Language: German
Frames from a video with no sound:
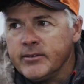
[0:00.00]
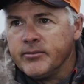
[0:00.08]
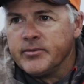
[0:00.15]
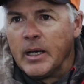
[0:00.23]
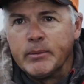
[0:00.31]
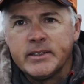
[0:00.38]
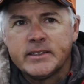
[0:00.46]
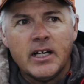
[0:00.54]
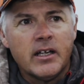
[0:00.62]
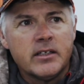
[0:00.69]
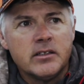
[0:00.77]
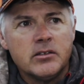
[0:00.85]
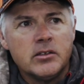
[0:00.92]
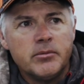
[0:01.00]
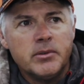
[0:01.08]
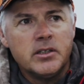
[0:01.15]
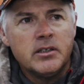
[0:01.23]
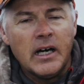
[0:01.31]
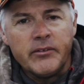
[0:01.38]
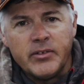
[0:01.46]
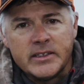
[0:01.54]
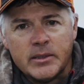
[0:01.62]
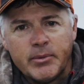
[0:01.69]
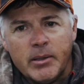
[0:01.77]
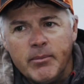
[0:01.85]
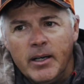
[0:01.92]
Wir haben es jetzt gerade äh, Anfang
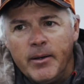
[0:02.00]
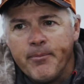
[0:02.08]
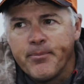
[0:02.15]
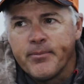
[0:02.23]
September.